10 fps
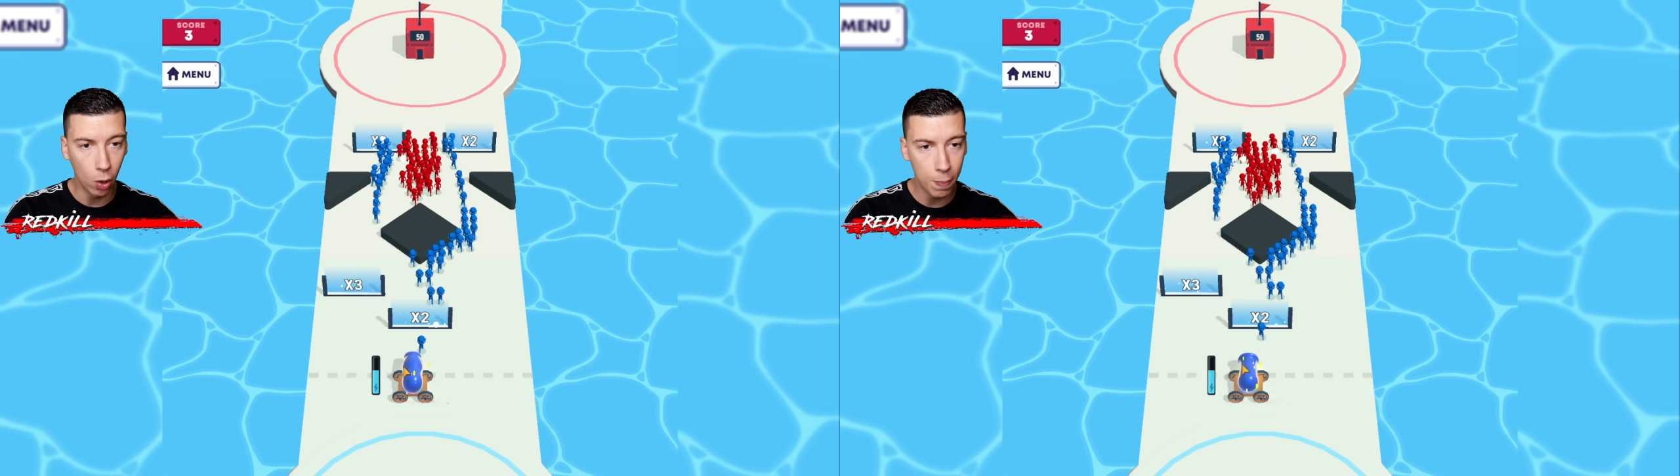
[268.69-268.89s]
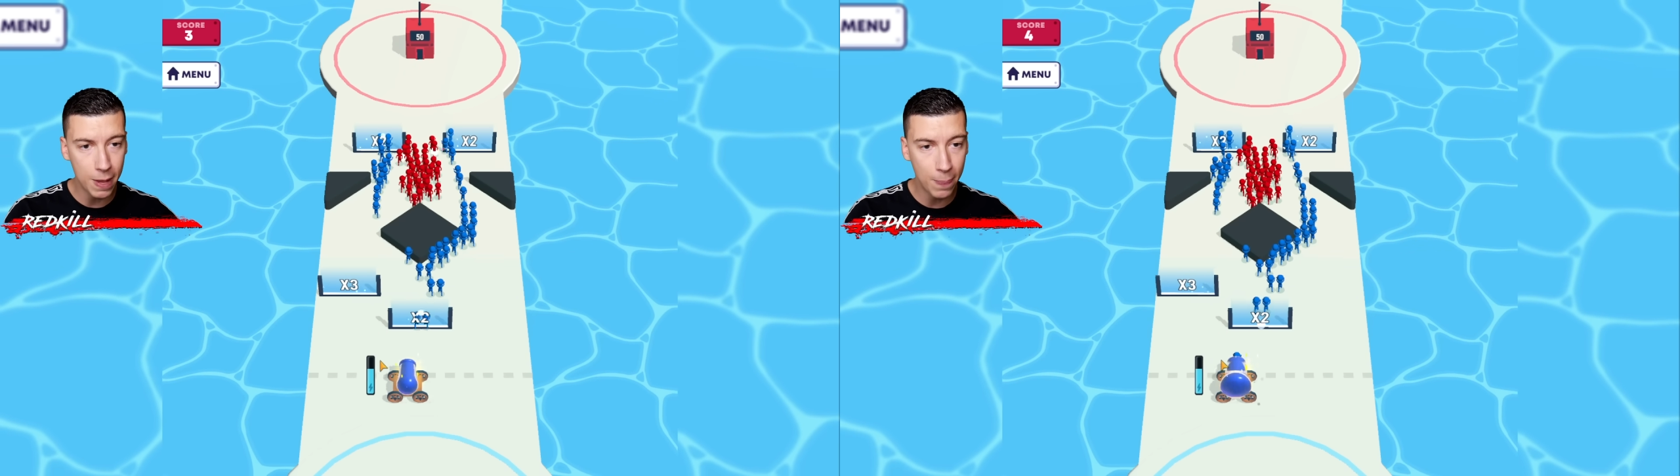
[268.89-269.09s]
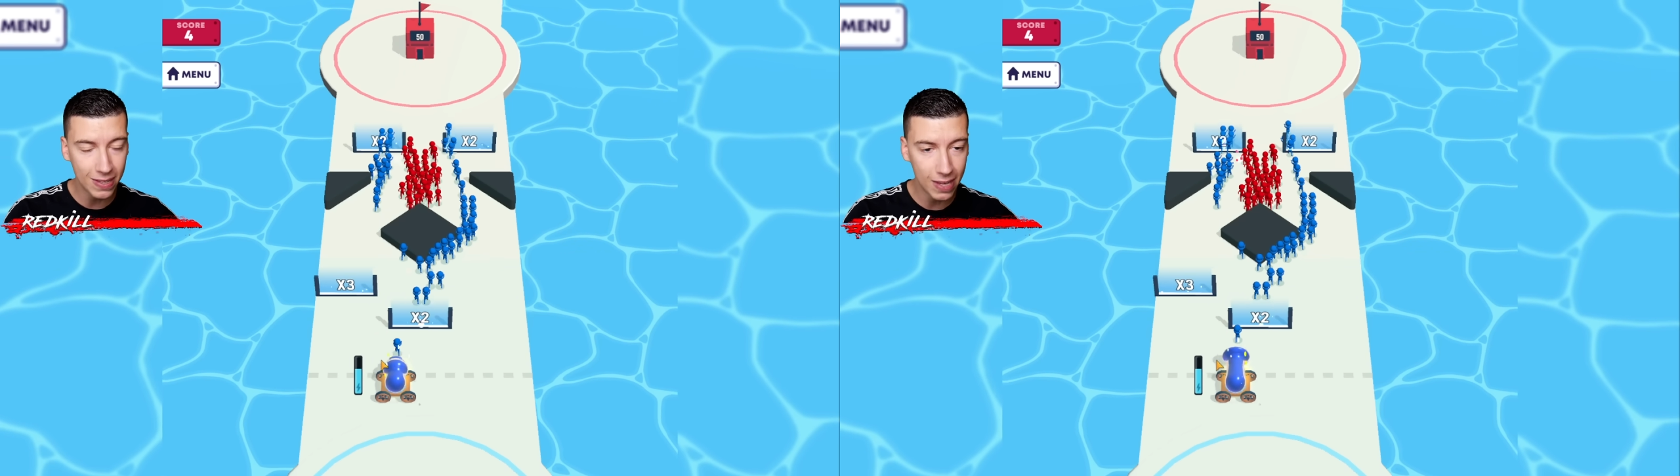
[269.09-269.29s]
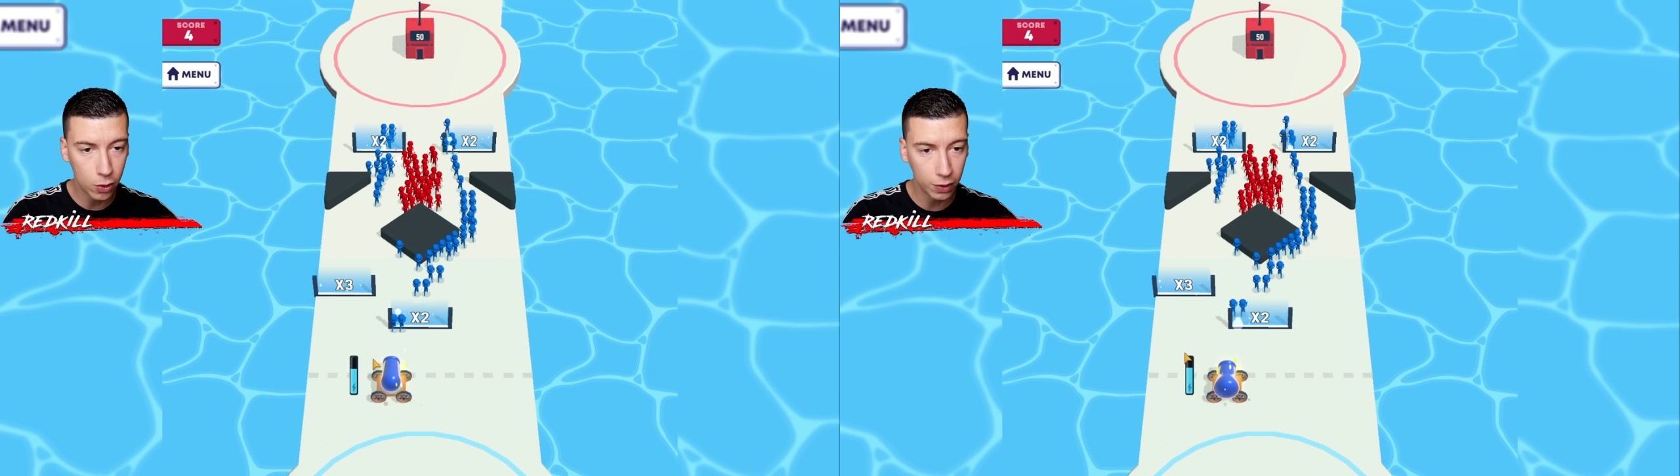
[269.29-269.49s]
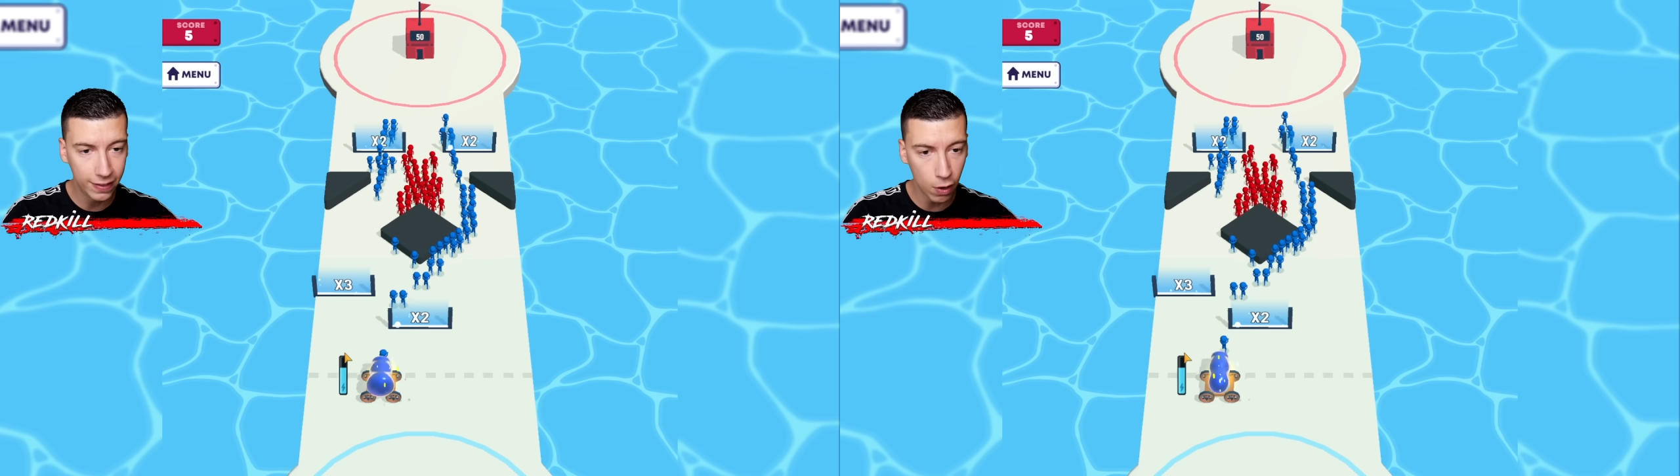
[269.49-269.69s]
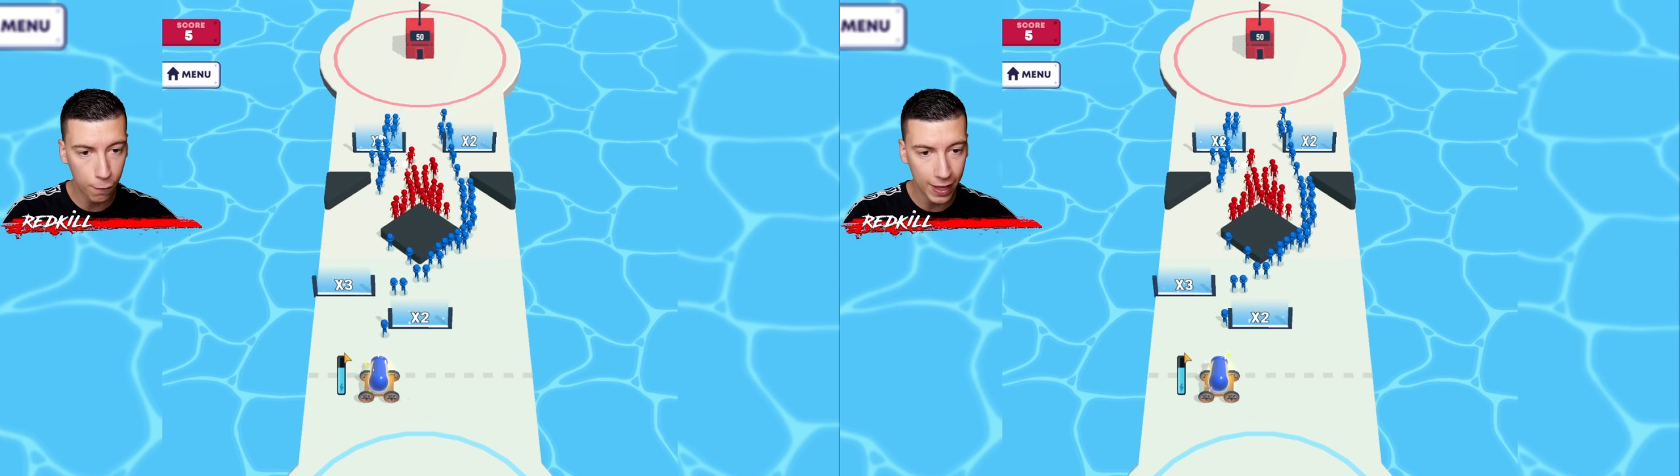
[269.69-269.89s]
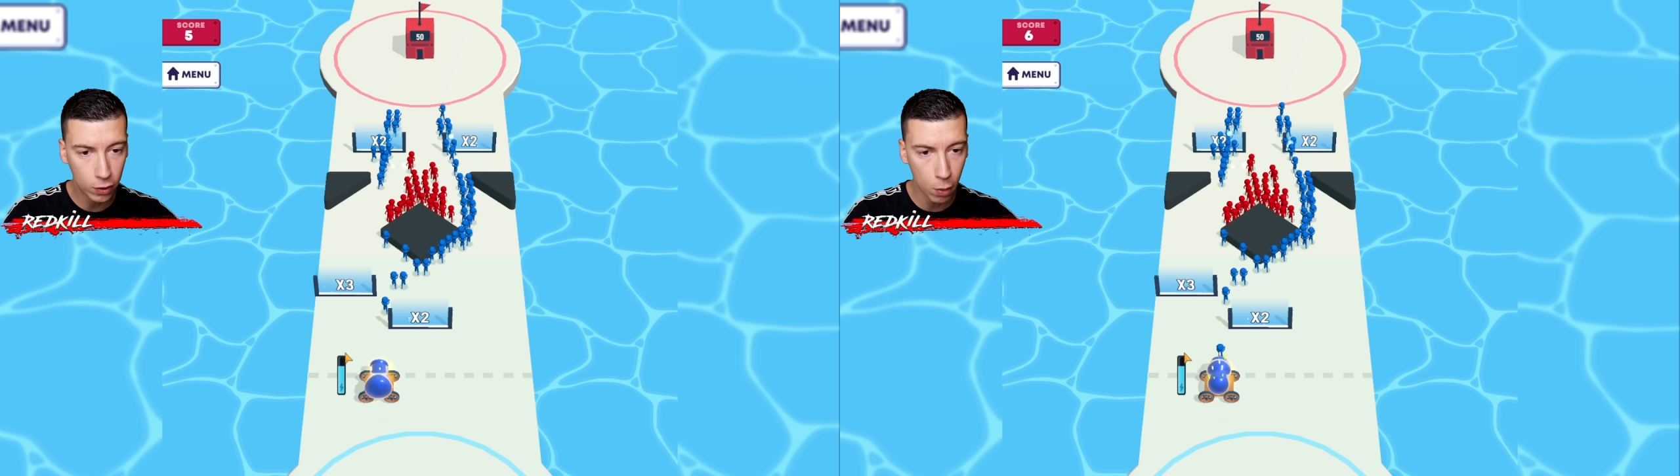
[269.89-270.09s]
Oh, mais ils passent à côté en fait.